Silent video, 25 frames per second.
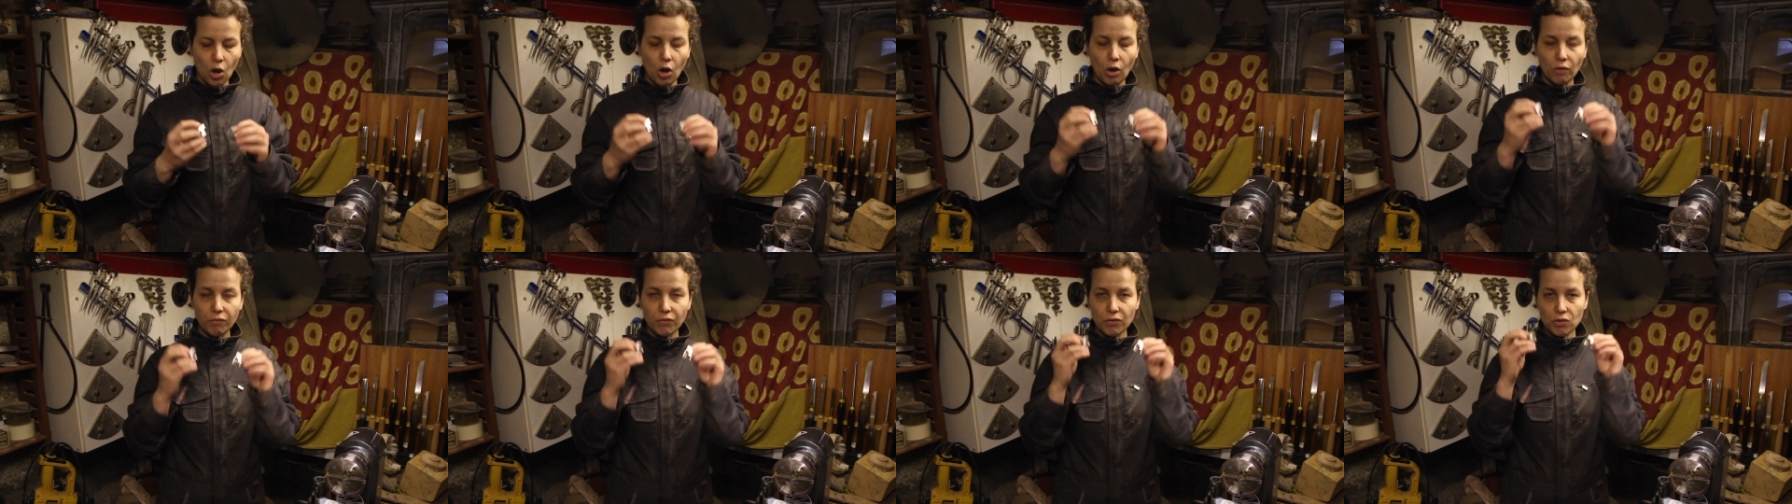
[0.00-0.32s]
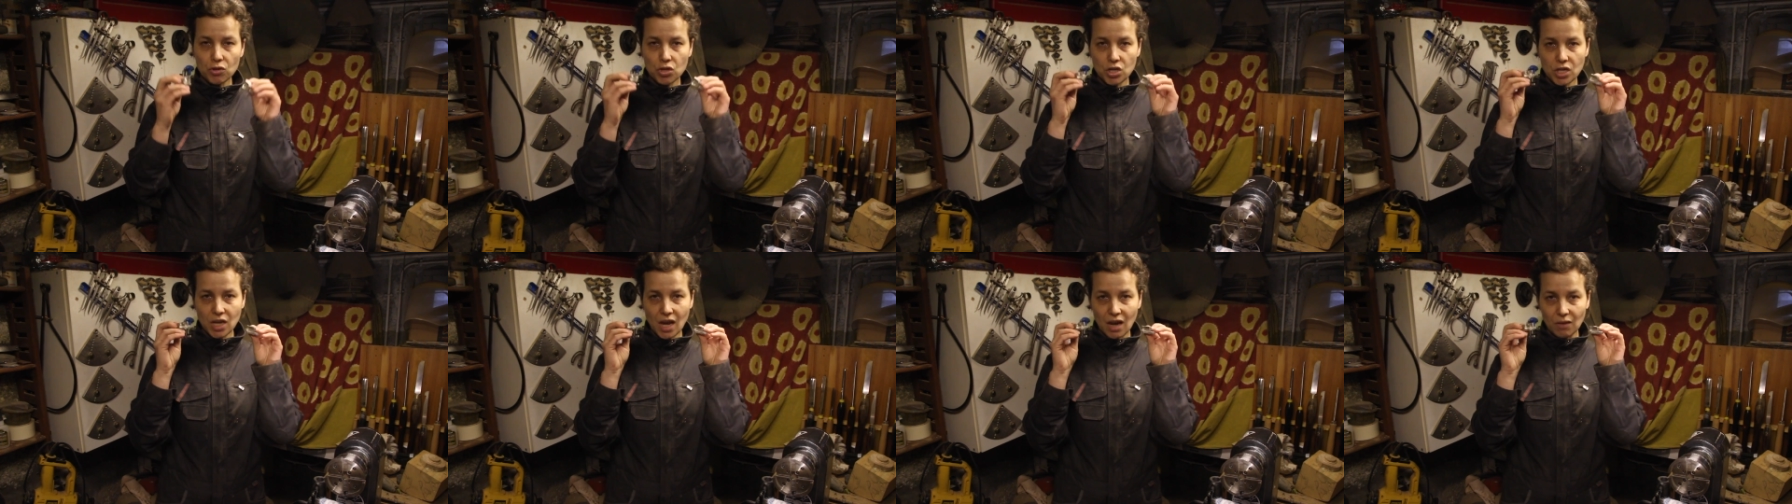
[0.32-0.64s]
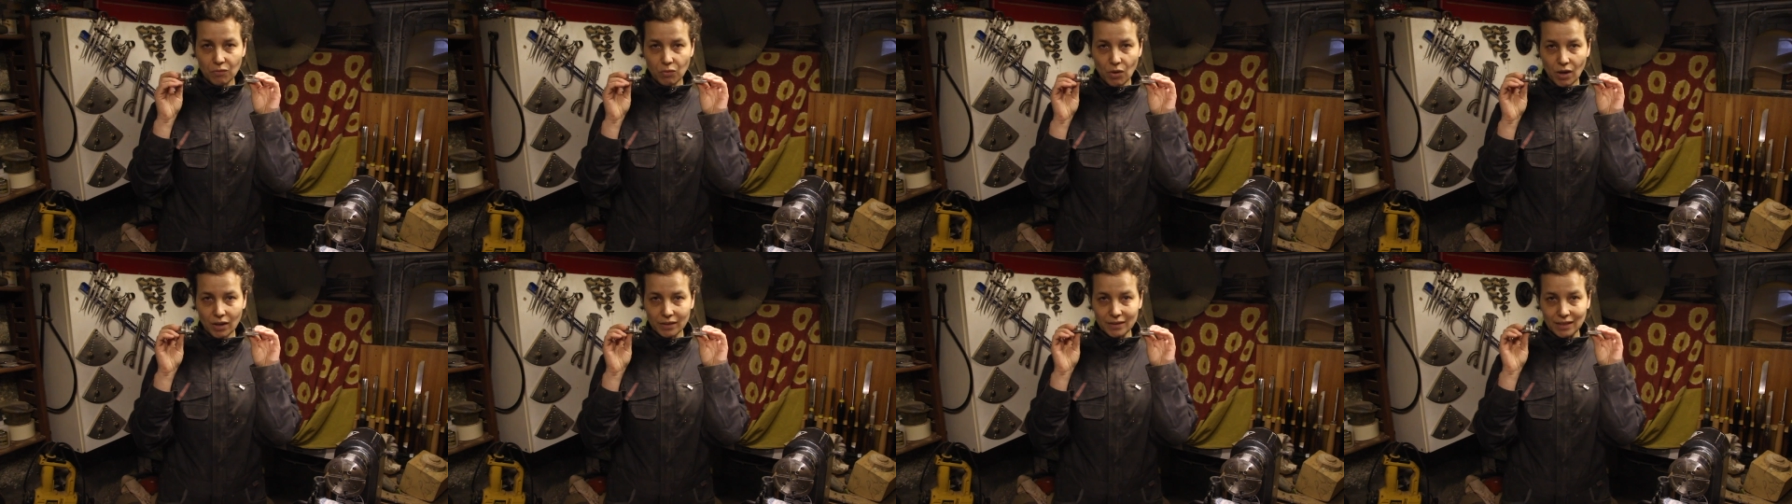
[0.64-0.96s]
En revanche,
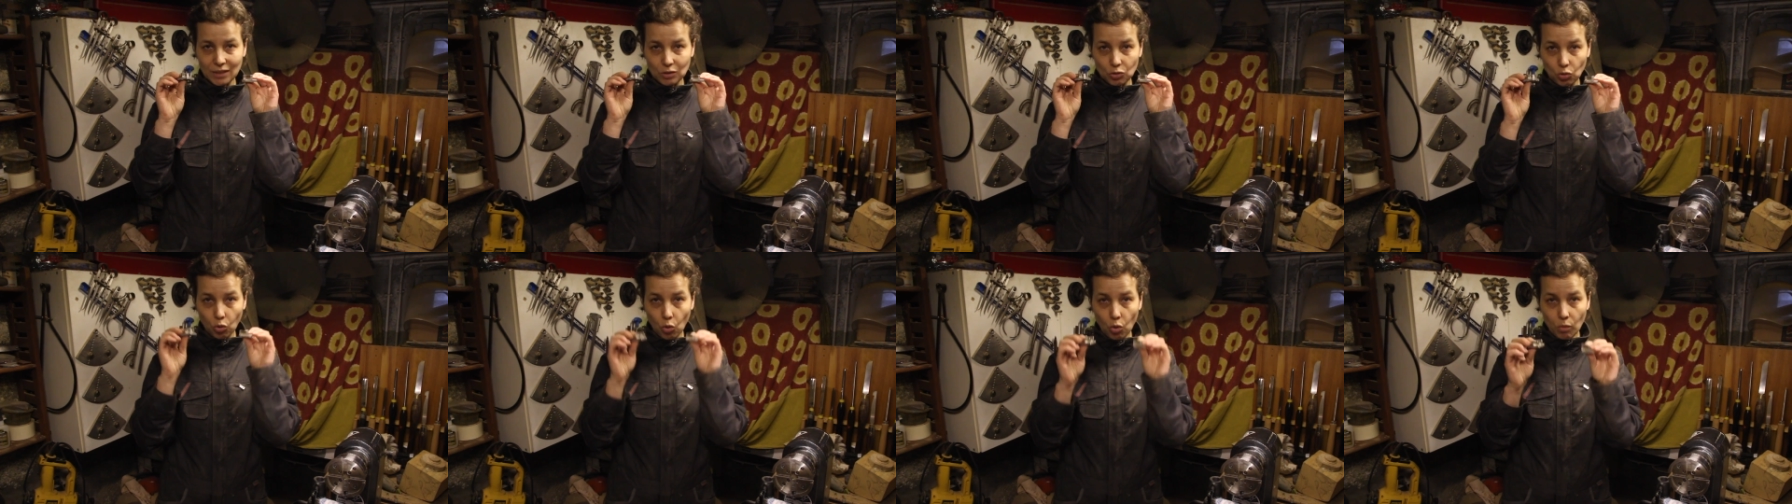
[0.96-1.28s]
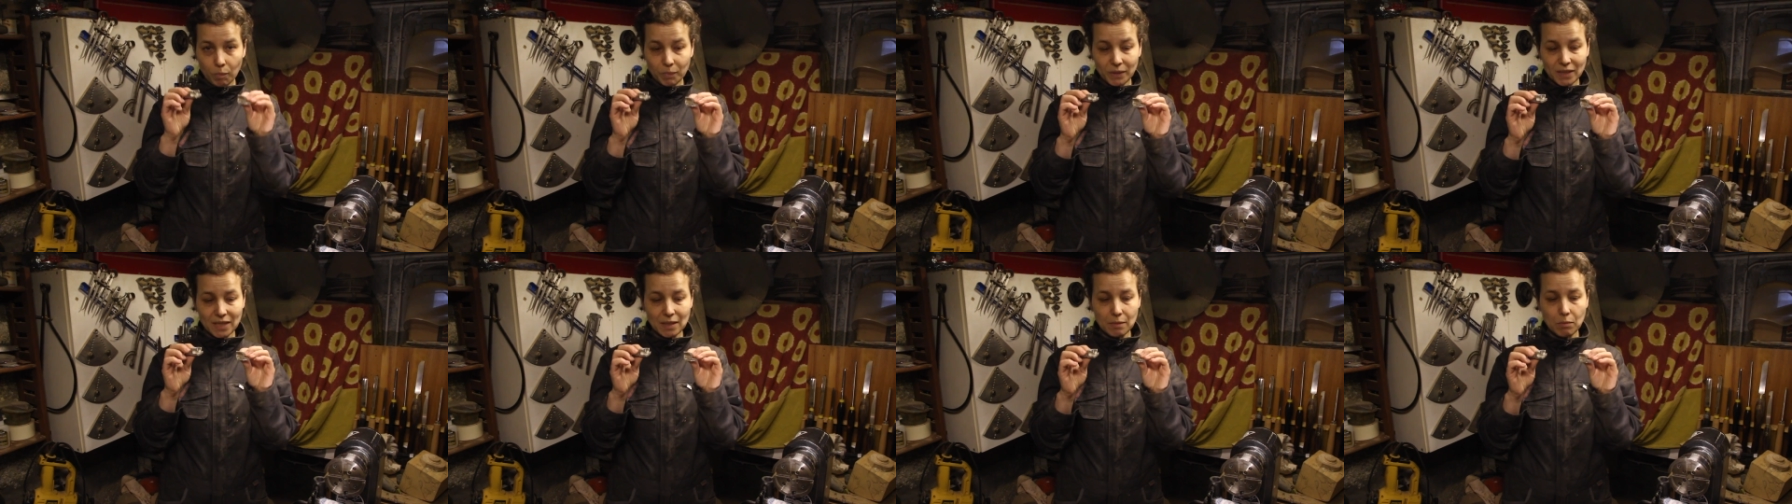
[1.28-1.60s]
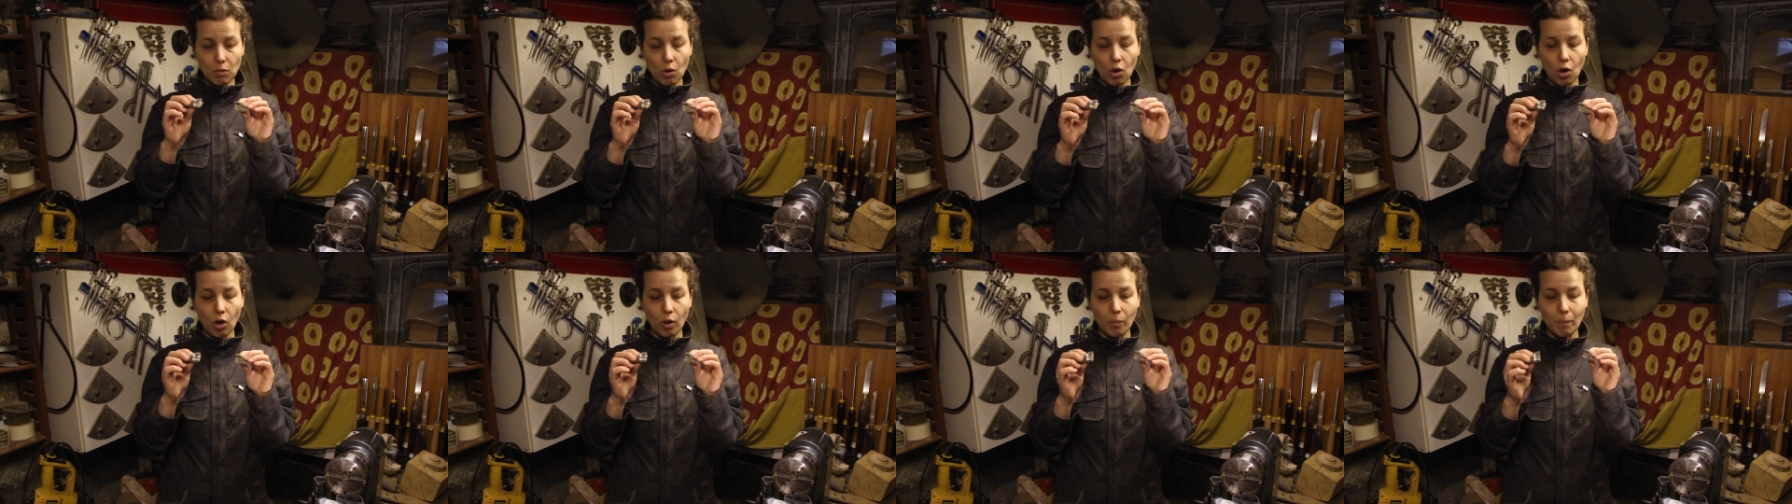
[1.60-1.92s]
avoir des trop petits
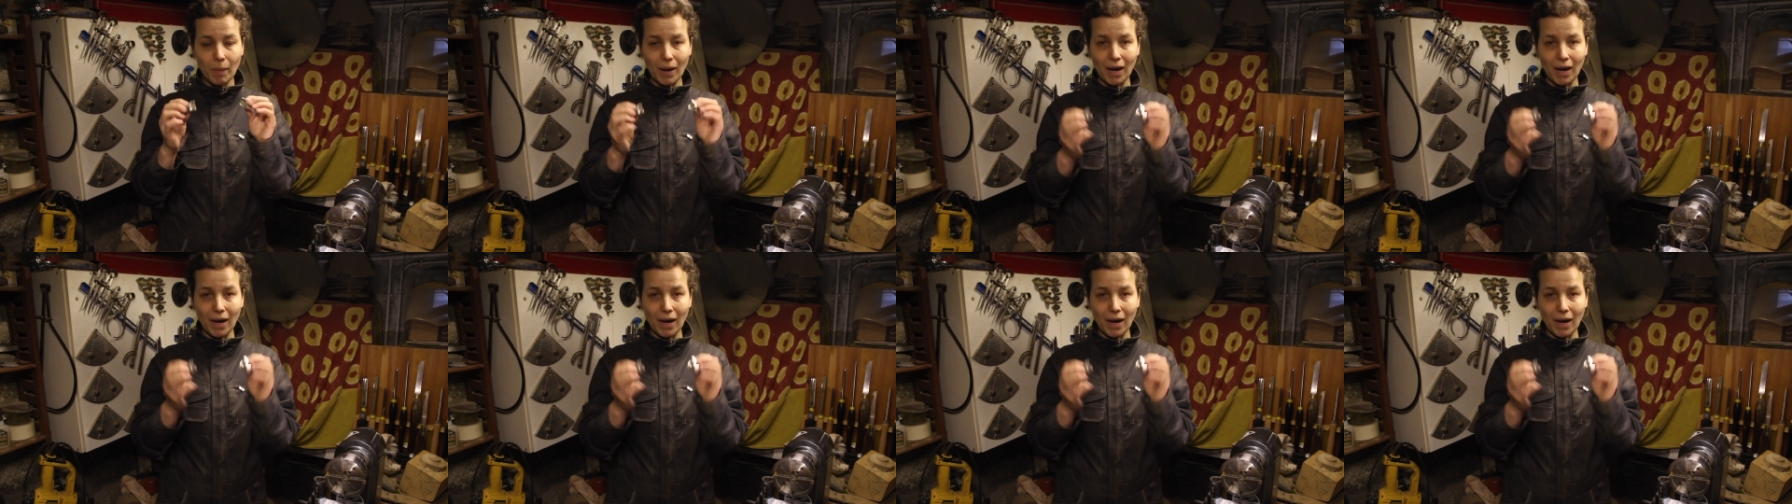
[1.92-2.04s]
morts